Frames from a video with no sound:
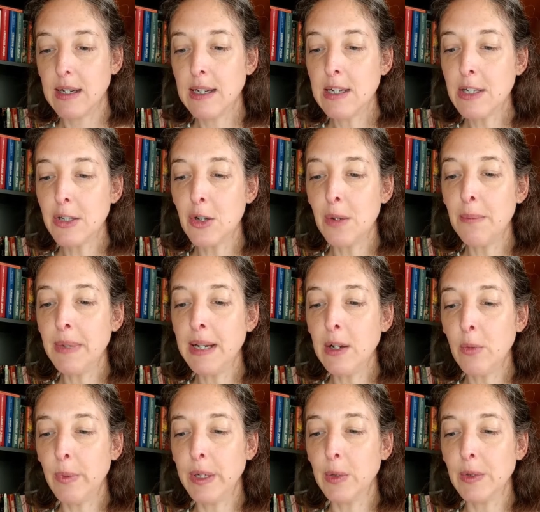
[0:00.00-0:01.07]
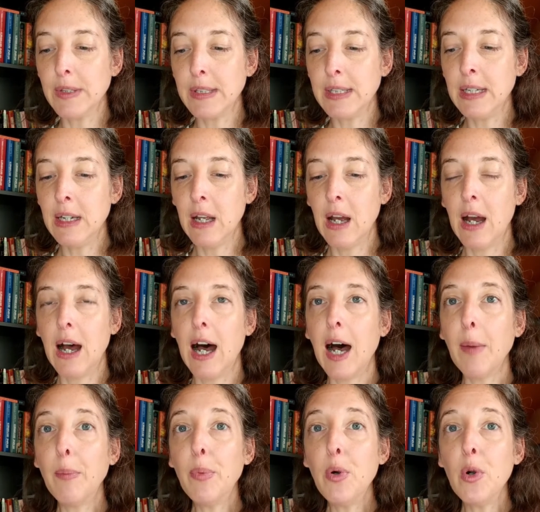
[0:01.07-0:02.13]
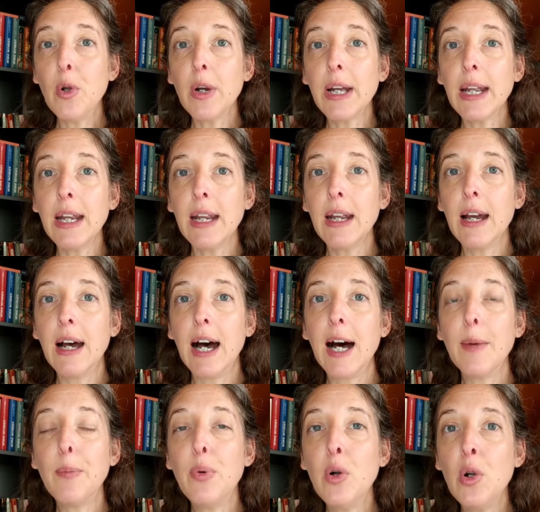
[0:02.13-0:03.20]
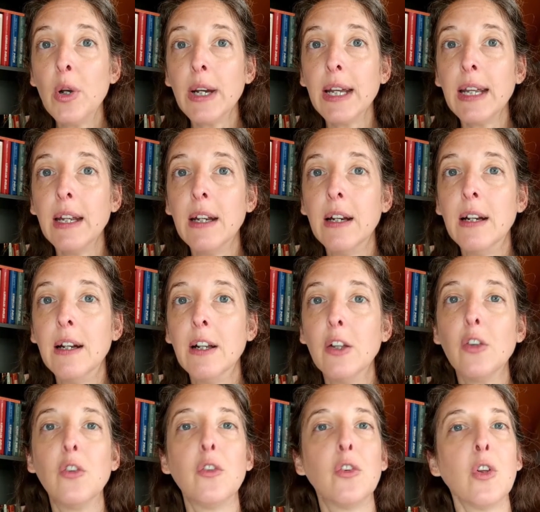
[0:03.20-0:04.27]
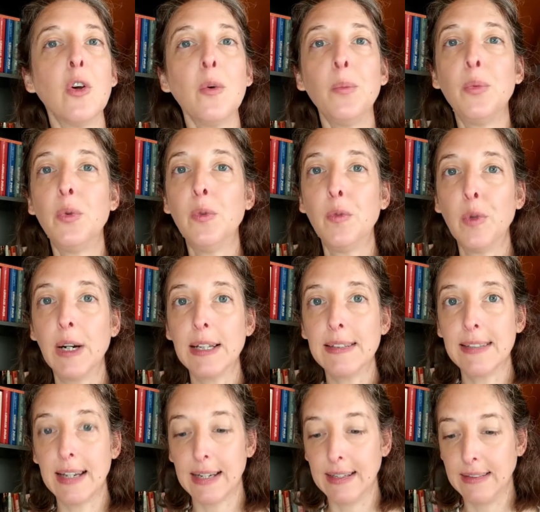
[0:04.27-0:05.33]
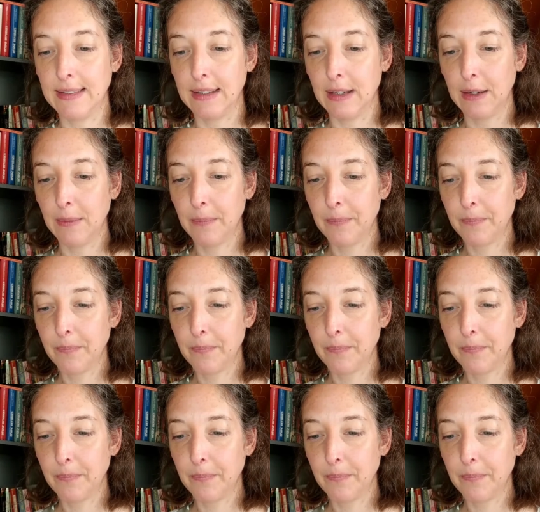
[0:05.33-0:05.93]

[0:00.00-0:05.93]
il se mit lui aussi à pleurer, à pleurer, sans pouvoir s'arrêter.